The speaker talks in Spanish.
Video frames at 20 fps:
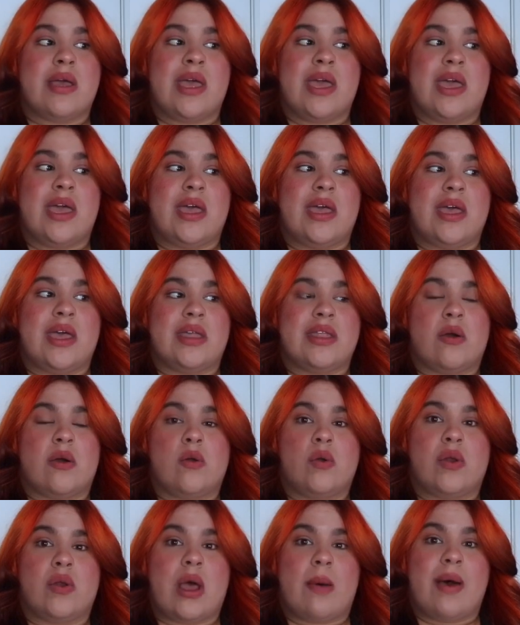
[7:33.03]
eh,
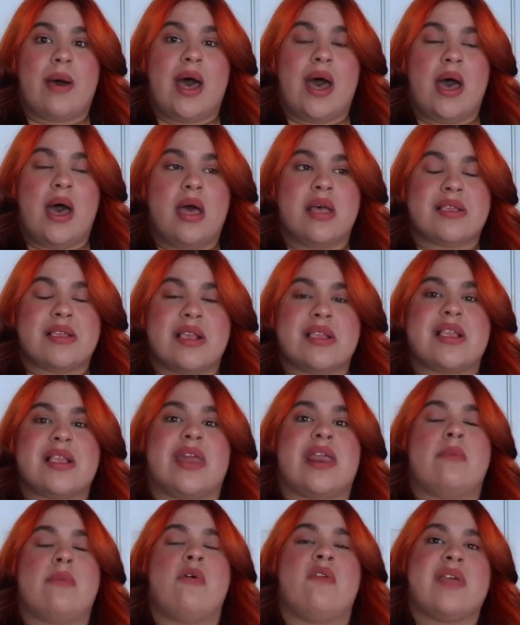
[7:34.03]
decoloraba, si
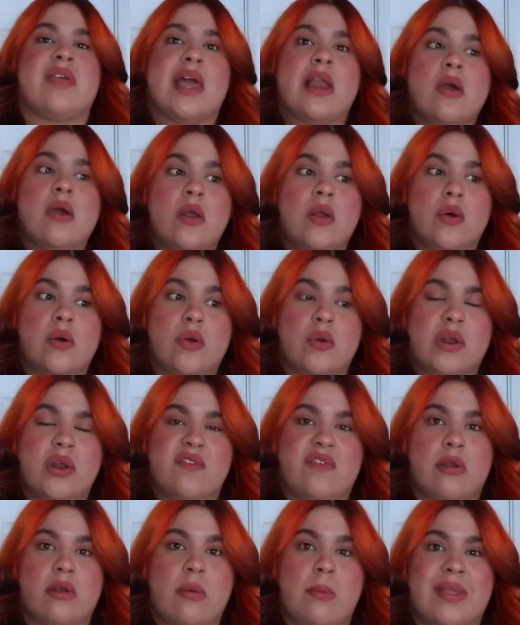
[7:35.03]
se removía el color
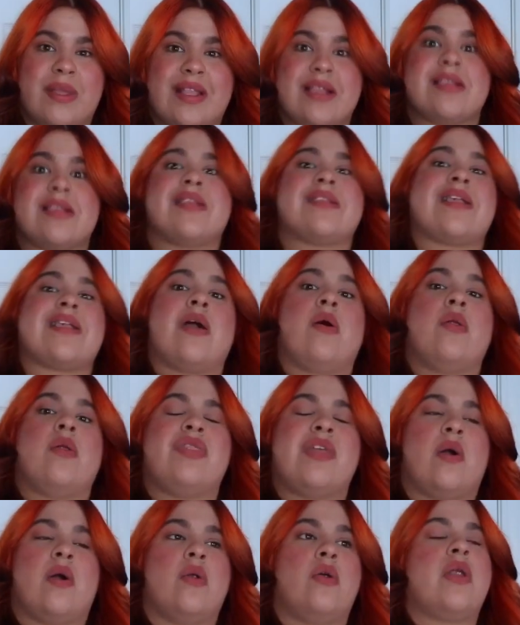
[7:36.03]
uniformemente y si se
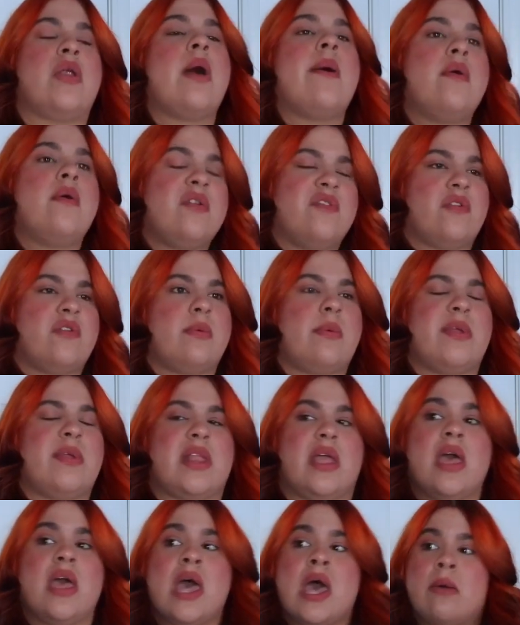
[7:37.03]
decoloraba
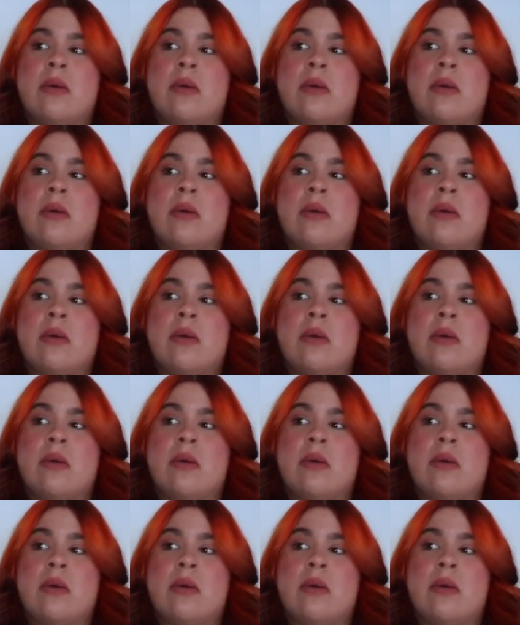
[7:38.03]
uniformemente.